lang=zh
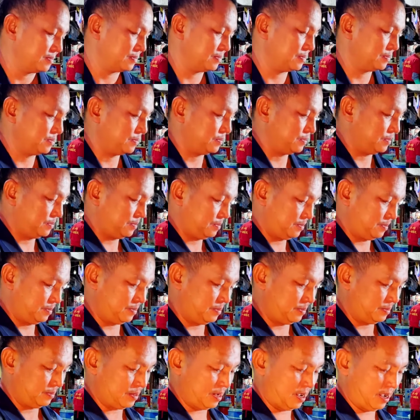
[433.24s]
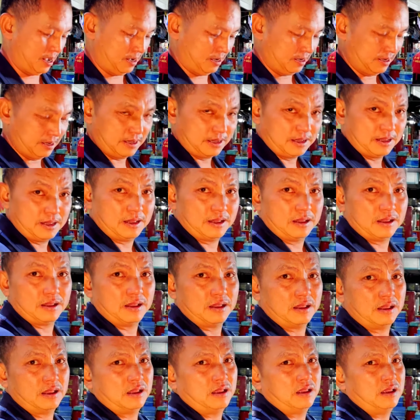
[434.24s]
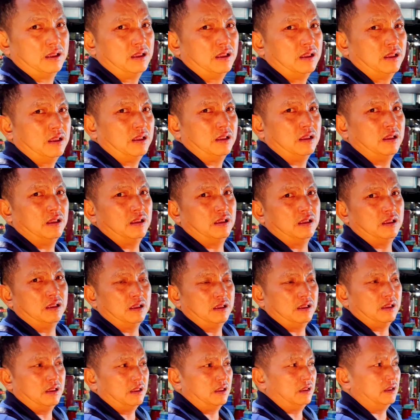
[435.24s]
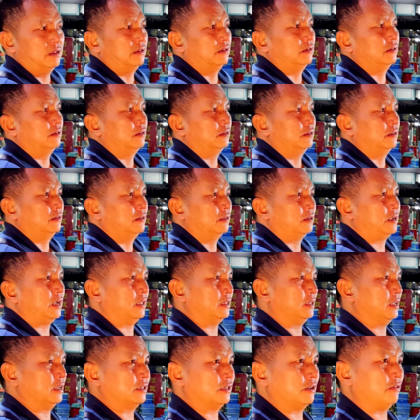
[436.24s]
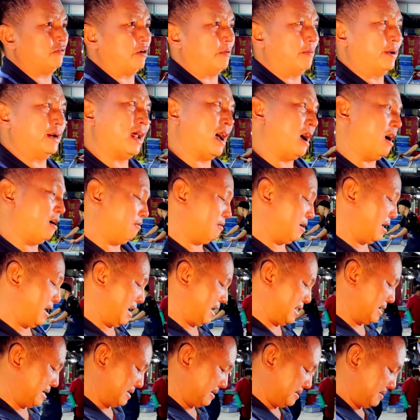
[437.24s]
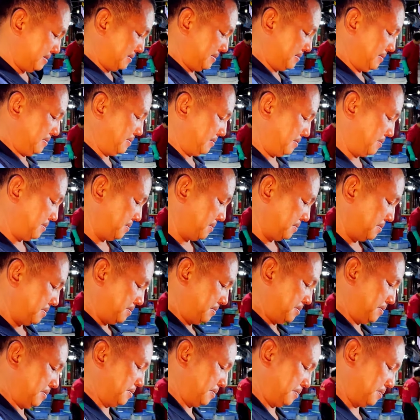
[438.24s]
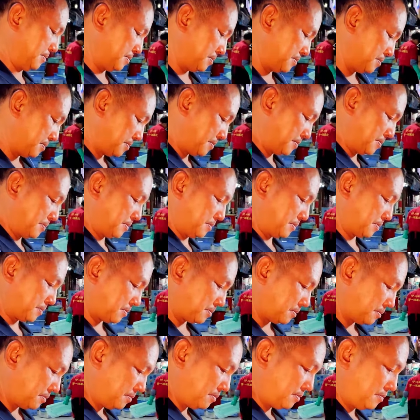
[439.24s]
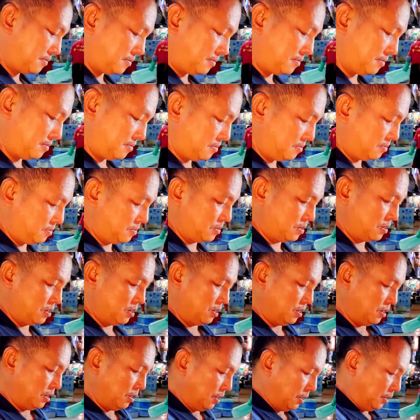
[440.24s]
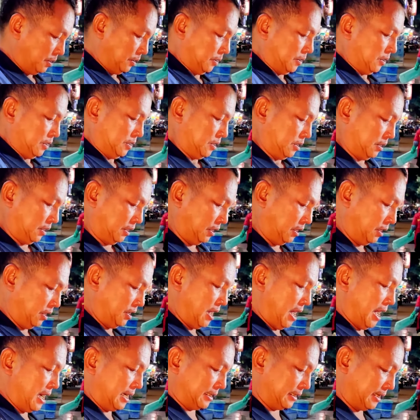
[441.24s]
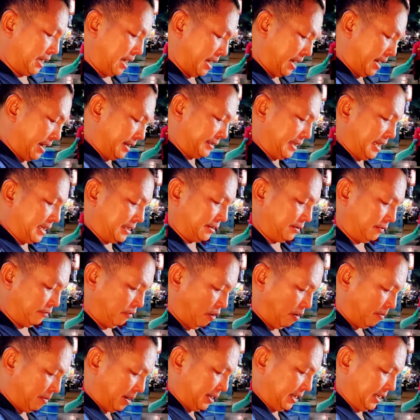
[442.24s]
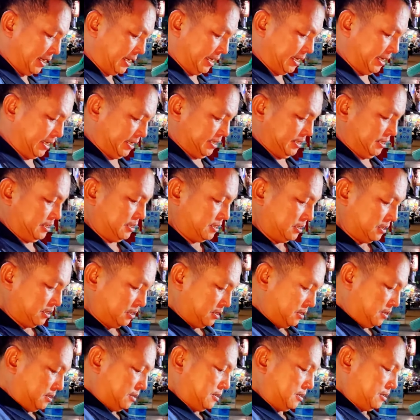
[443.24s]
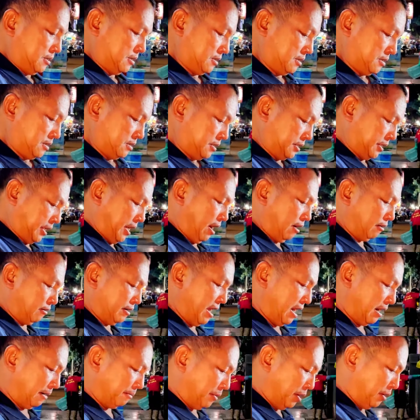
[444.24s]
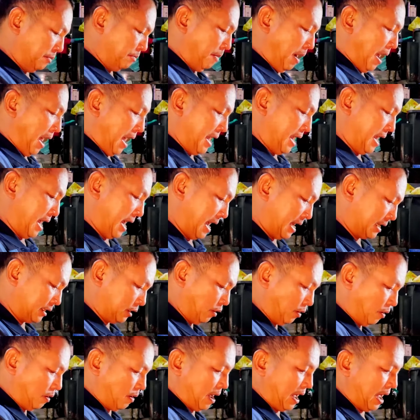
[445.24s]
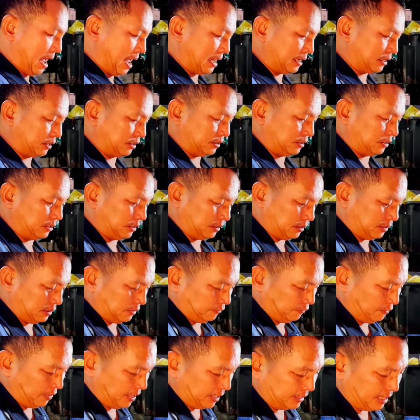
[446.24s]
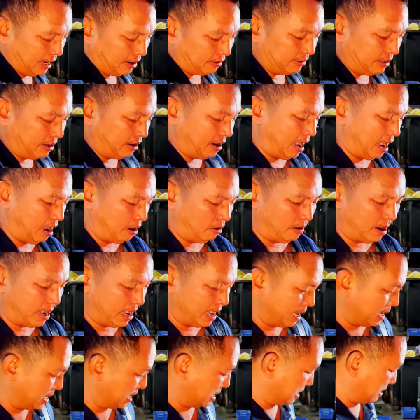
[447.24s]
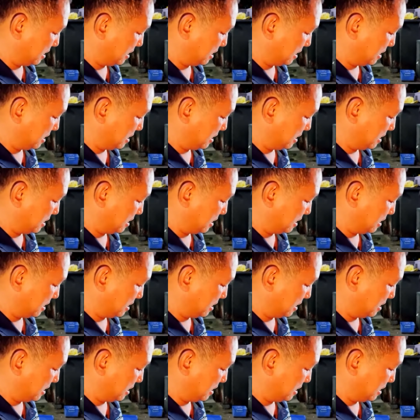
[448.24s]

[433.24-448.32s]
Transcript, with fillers: 哎，大哥，咱们这个狗肉跟沛县的狗肉比起来怎么样？肯定是我们的好啊！他们那里是做的卤狗肉。一样的，但是我们的销量名牌啊多啊，味道要好啊。